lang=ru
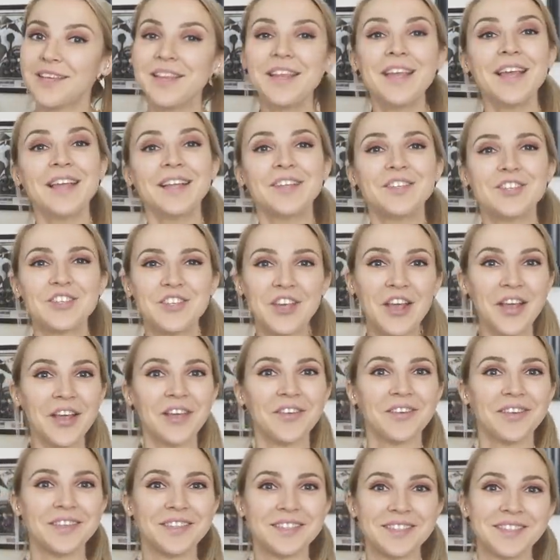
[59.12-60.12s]
не
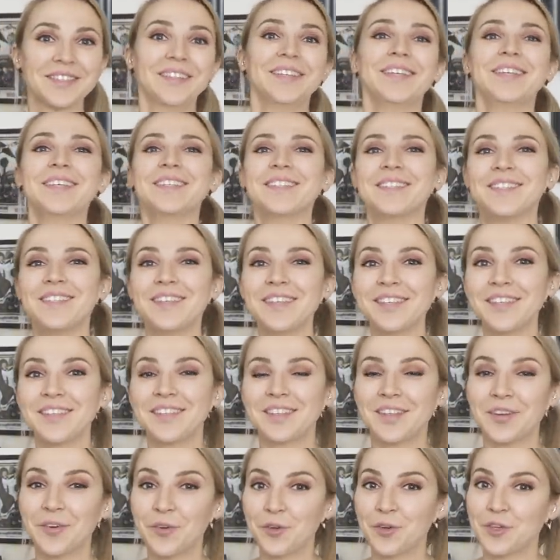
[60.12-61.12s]
отчаиваться и
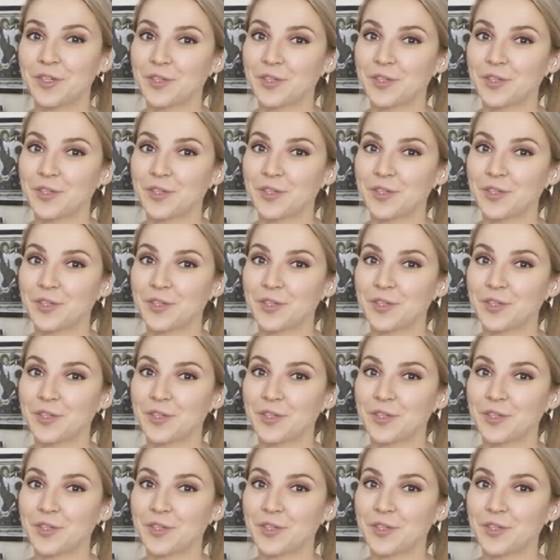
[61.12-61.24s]
сделать такой